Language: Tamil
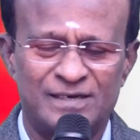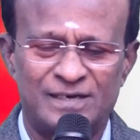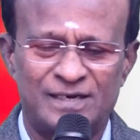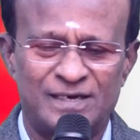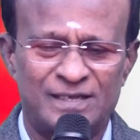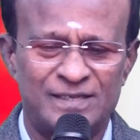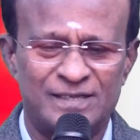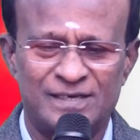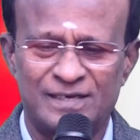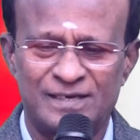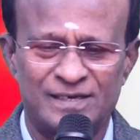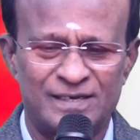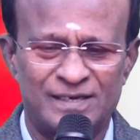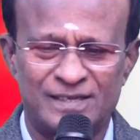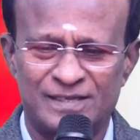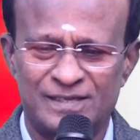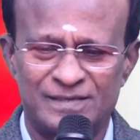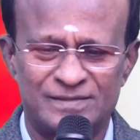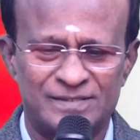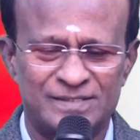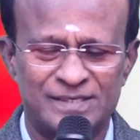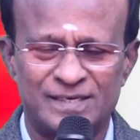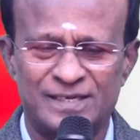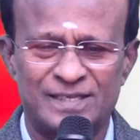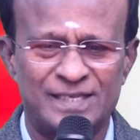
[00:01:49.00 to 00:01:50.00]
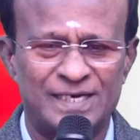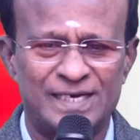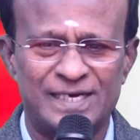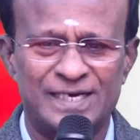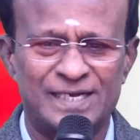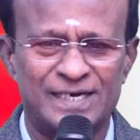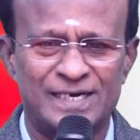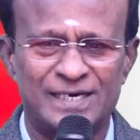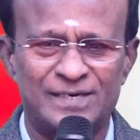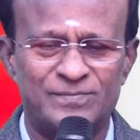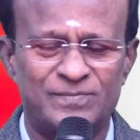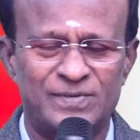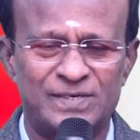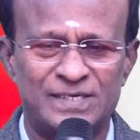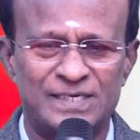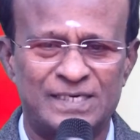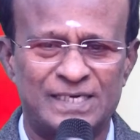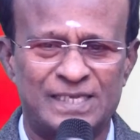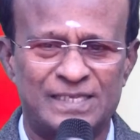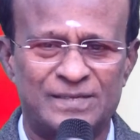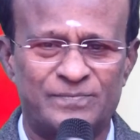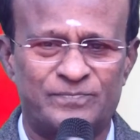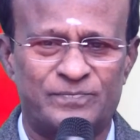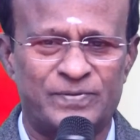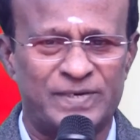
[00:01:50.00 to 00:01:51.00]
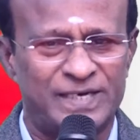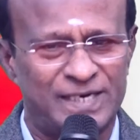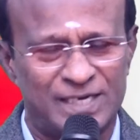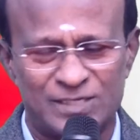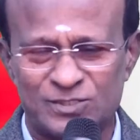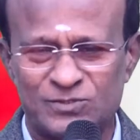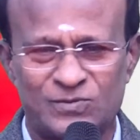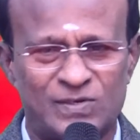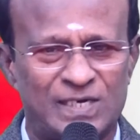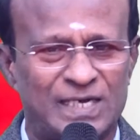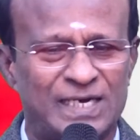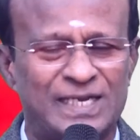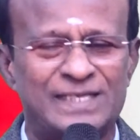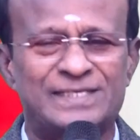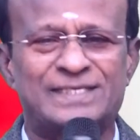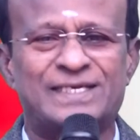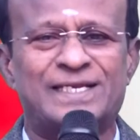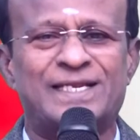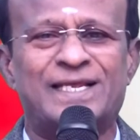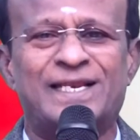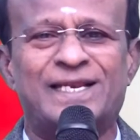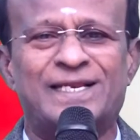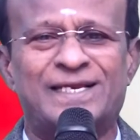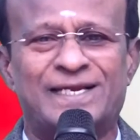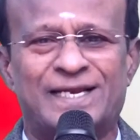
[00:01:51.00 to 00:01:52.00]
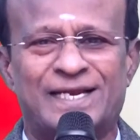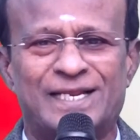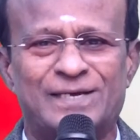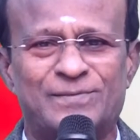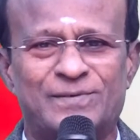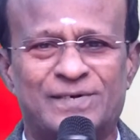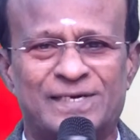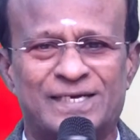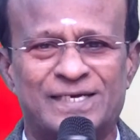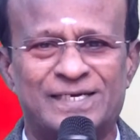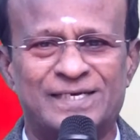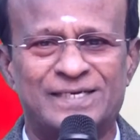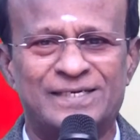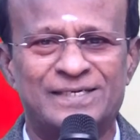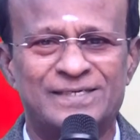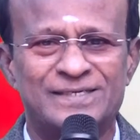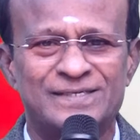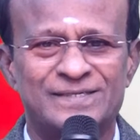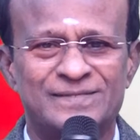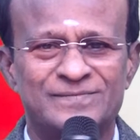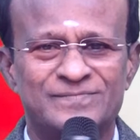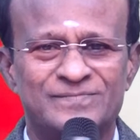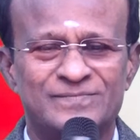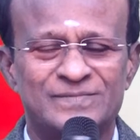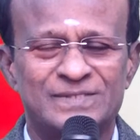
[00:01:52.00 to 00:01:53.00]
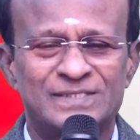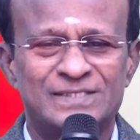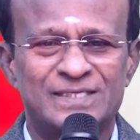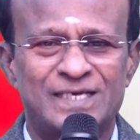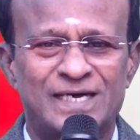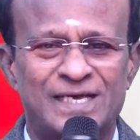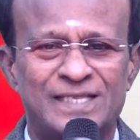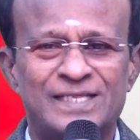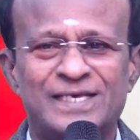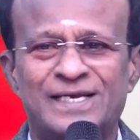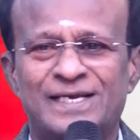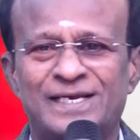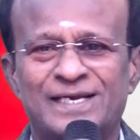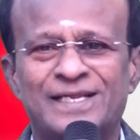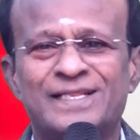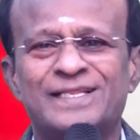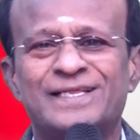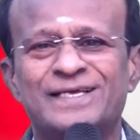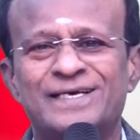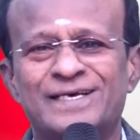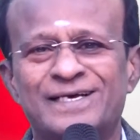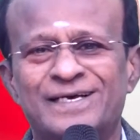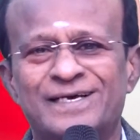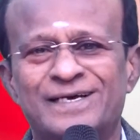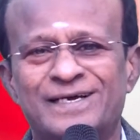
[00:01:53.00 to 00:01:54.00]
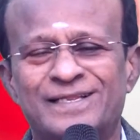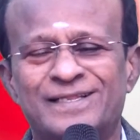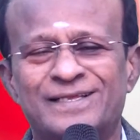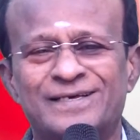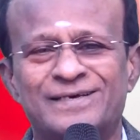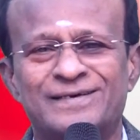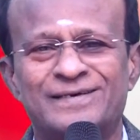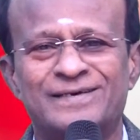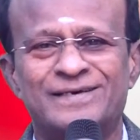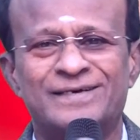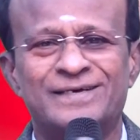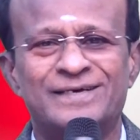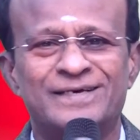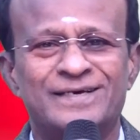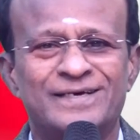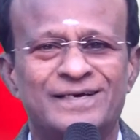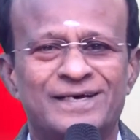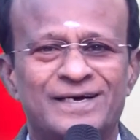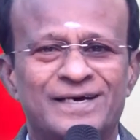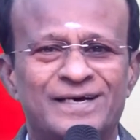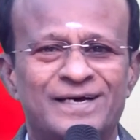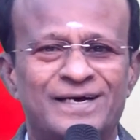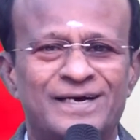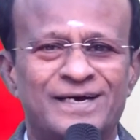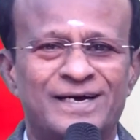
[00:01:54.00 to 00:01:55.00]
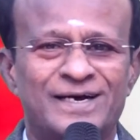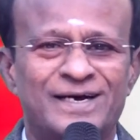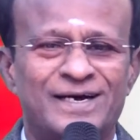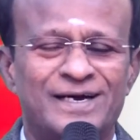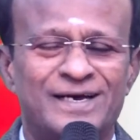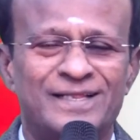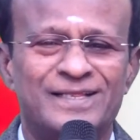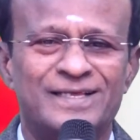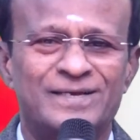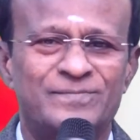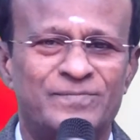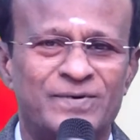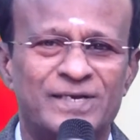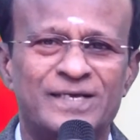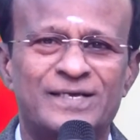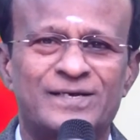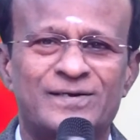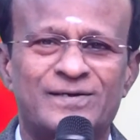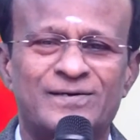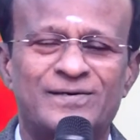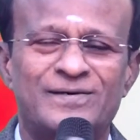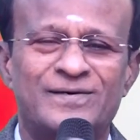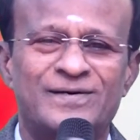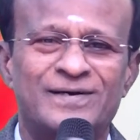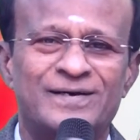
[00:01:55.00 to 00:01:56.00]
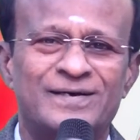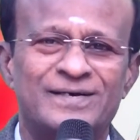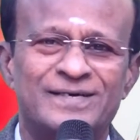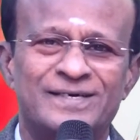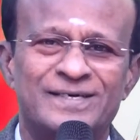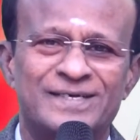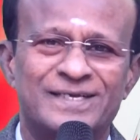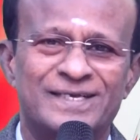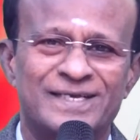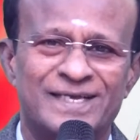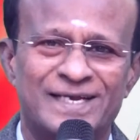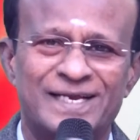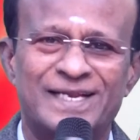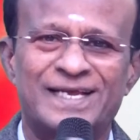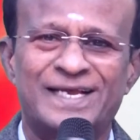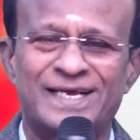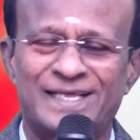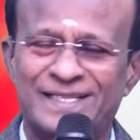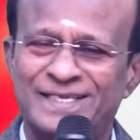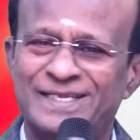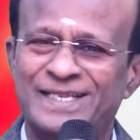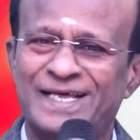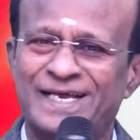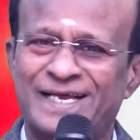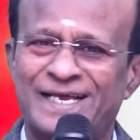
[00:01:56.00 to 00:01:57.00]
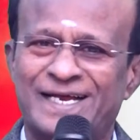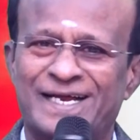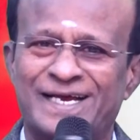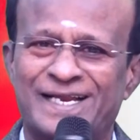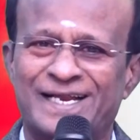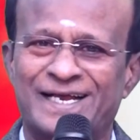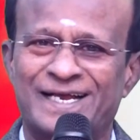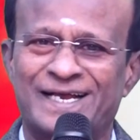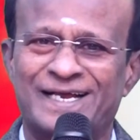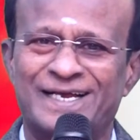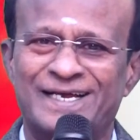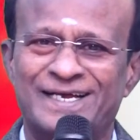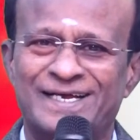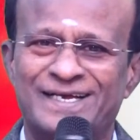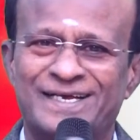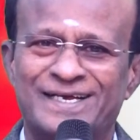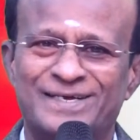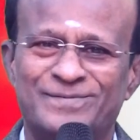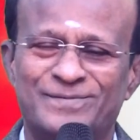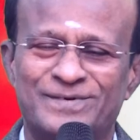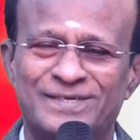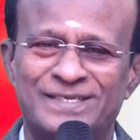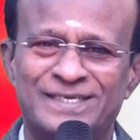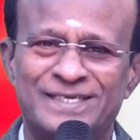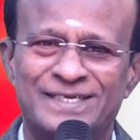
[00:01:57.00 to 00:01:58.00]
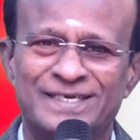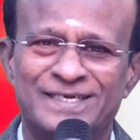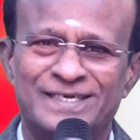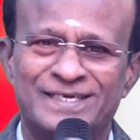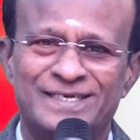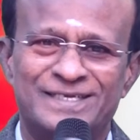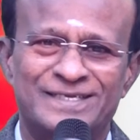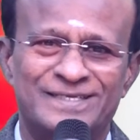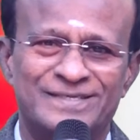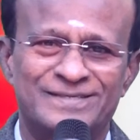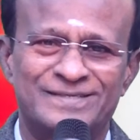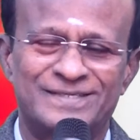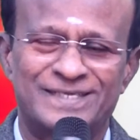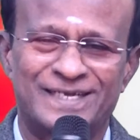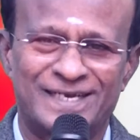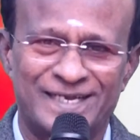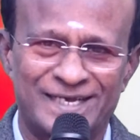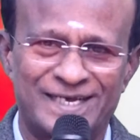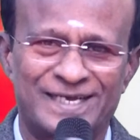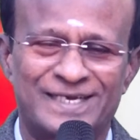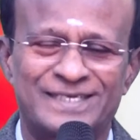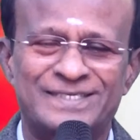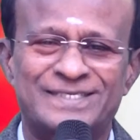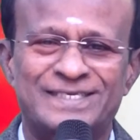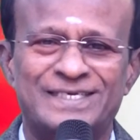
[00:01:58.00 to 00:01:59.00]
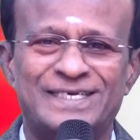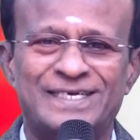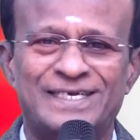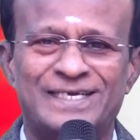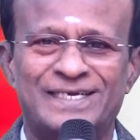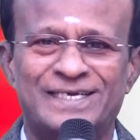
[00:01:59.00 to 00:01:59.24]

அது அது சிறுதானியங்களை பற்றி அந்த பேர் சொன்னாலே தெரியல நிறைய பேருக்கு அது என்னது அது அது எப்படி இருக்கும் என்ன ஏதுன்னு தான் கேட்குறாங்க இப்போ தினையரிசி